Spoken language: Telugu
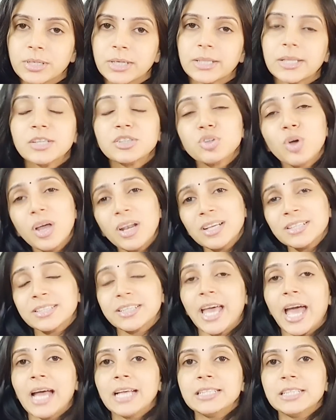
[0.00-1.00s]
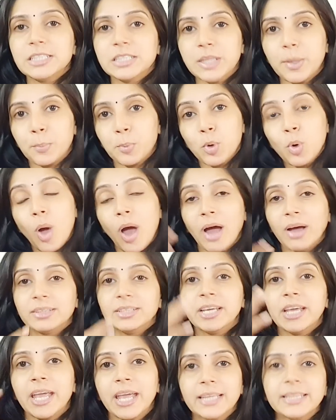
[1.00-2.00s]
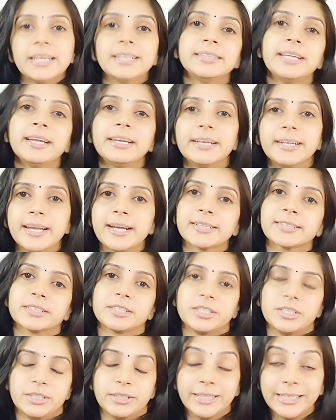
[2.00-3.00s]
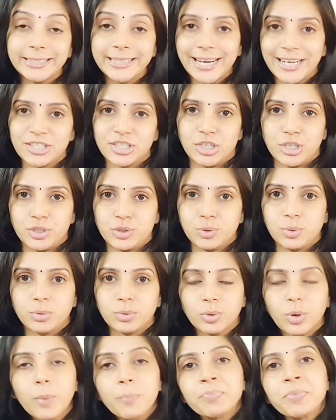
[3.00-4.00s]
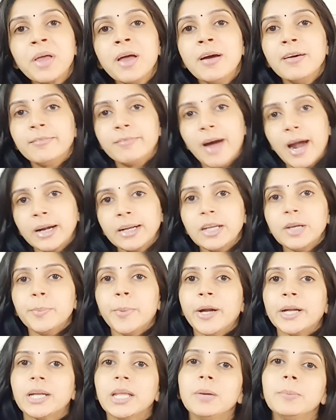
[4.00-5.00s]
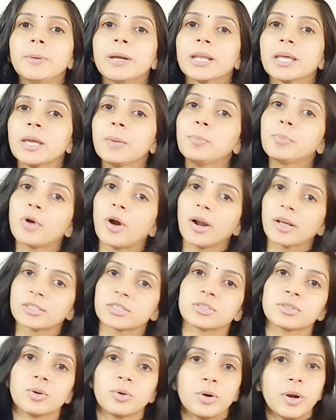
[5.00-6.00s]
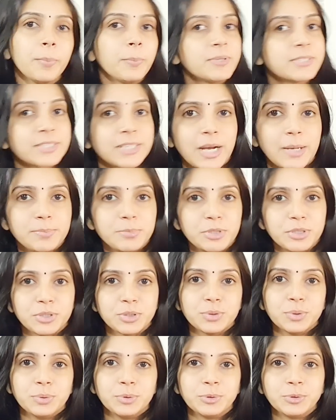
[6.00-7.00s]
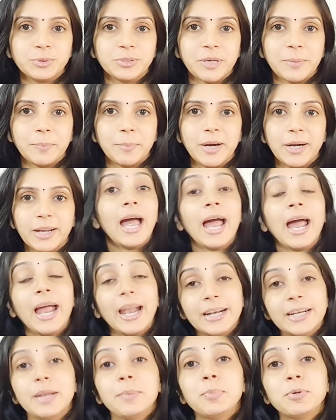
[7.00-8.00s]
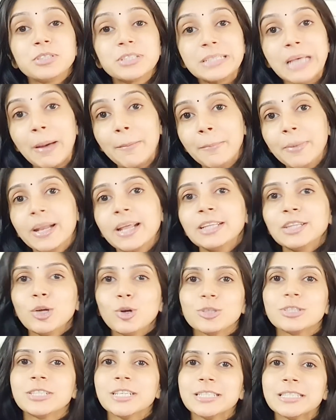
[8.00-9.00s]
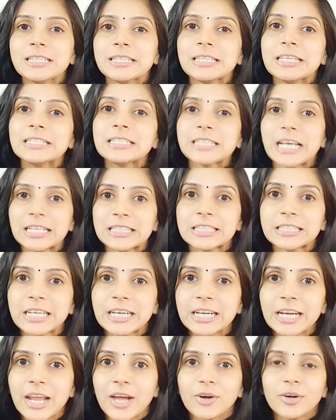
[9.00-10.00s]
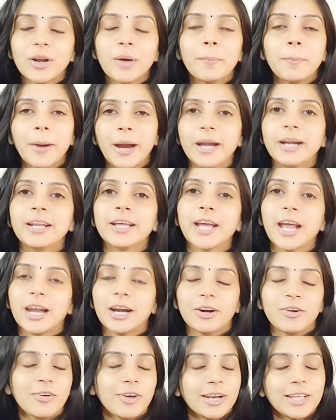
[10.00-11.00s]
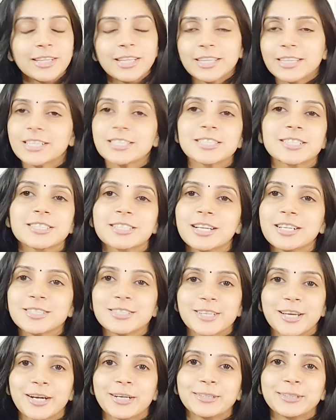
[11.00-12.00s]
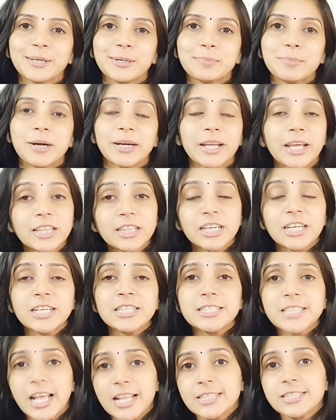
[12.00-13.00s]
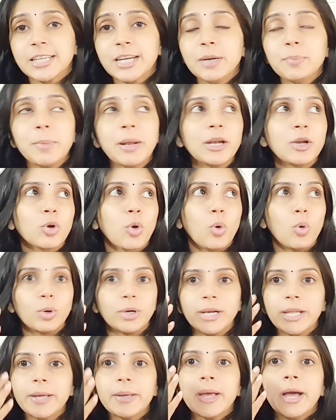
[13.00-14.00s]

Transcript: కదా సో అలా స్కాన్ చేసినప్పుడు అది ఏదైతే డిటెక్ట్ డిటెక్ట్ చేస్తుందో వాటిని బట్టి మనకి ప్రొడక్ట్స్ని కూడా ప్రిస్క్రైబ్ చేస్తూ ఉంటుంది అనమాట అండ్ ఇప్పుడు సమ్మర్ అయితే వచ్చేసింది సన్ స్క్రీన్ లేకుండా బయటికి వెళ్ళడం అనేది అయితే అసలు జరగదనమాట ఎందుకంటే సన్ స్క్రీన్ మనకు ఓన్లీ